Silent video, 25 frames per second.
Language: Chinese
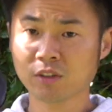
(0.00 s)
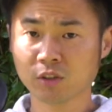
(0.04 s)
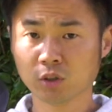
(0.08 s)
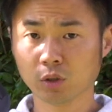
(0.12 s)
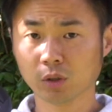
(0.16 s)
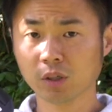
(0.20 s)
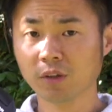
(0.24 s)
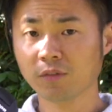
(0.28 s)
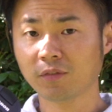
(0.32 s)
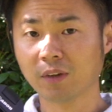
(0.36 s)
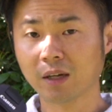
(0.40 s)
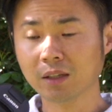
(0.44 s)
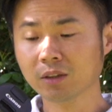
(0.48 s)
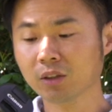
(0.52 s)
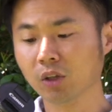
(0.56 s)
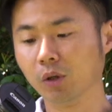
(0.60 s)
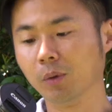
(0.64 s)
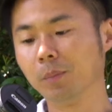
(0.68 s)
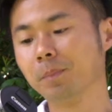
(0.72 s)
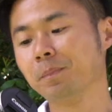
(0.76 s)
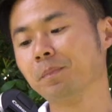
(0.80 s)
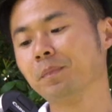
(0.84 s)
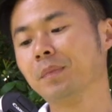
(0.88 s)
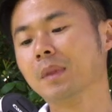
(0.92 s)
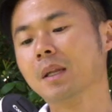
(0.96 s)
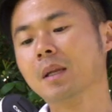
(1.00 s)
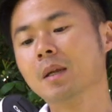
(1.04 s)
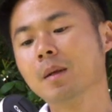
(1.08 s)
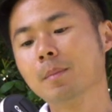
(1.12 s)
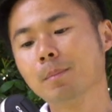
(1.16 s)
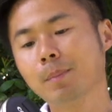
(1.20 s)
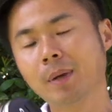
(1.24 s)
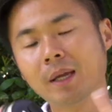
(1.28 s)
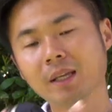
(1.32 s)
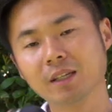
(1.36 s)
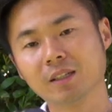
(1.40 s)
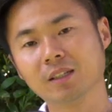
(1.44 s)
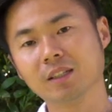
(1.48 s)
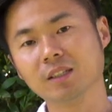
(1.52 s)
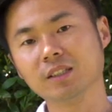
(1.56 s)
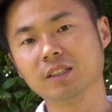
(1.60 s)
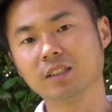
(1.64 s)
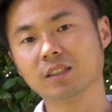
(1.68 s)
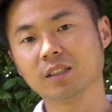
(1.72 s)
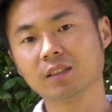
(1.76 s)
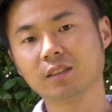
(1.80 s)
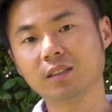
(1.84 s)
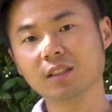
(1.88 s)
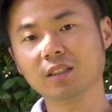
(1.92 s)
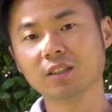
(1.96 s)
有了防抖，配合你
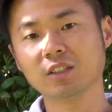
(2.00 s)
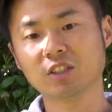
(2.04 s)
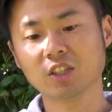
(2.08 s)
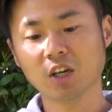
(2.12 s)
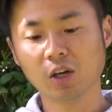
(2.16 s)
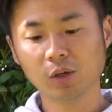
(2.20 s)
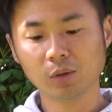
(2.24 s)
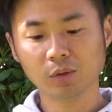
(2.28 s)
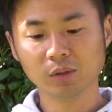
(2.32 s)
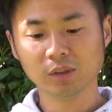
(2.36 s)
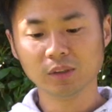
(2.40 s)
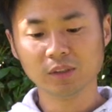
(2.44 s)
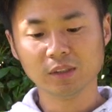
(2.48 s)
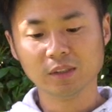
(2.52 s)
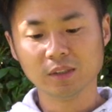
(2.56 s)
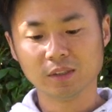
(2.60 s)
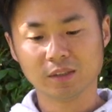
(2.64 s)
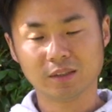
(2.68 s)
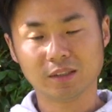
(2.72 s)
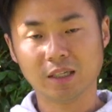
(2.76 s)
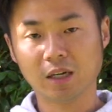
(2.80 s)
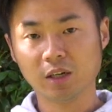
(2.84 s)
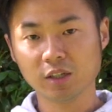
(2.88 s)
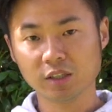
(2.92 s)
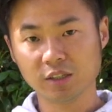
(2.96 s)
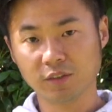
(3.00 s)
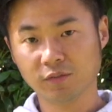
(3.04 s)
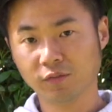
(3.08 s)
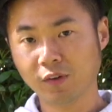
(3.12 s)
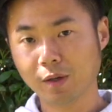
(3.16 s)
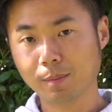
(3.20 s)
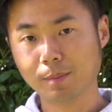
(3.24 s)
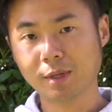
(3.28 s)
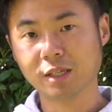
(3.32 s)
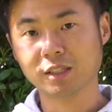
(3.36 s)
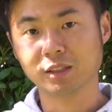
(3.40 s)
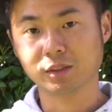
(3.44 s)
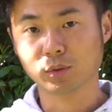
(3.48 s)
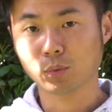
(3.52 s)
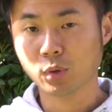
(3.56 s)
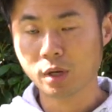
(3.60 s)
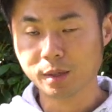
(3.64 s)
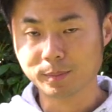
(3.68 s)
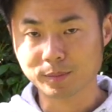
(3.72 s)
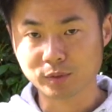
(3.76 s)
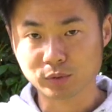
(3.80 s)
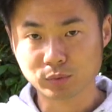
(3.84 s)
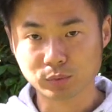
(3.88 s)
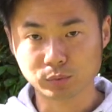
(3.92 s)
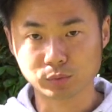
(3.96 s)
的定焦，然后你放慢你的快
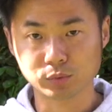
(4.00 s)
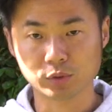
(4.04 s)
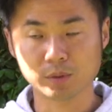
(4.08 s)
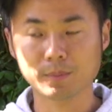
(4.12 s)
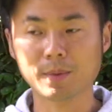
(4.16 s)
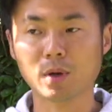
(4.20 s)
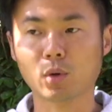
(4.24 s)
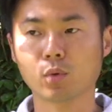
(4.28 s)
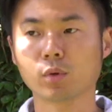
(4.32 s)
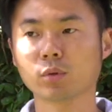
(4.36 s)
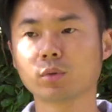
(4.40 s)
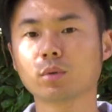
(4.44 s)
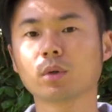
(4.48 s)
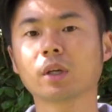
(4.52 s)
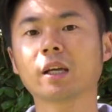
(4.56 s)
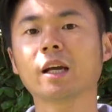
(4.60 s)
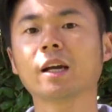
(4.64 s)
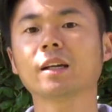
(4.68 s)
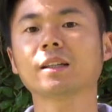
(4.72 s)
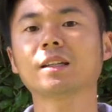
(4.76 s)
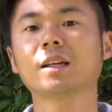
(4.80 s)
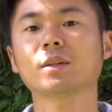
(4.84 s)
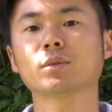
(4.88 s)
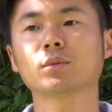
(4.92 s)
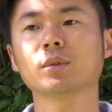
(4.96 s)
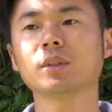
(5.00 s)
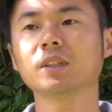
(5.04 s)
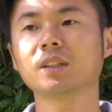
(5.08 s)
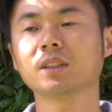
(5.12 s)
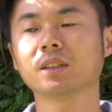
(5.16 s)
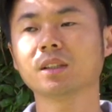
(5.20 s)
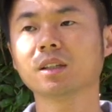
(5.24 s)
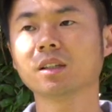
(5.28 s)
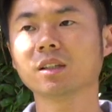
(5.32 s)
门速度，你把光圈开大，所以你